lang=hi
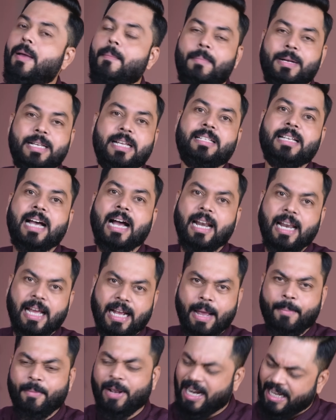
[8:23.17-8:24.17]
म्हणजे चांगला
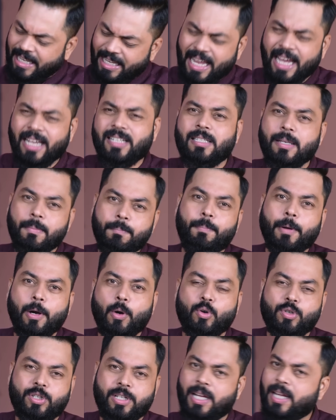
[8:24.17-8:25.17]
कॅमेरा ही एक सीम्पल
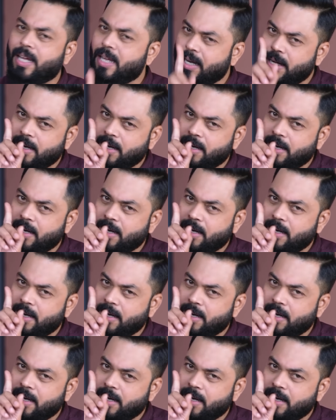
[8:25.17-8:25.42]
गोष्ट आहे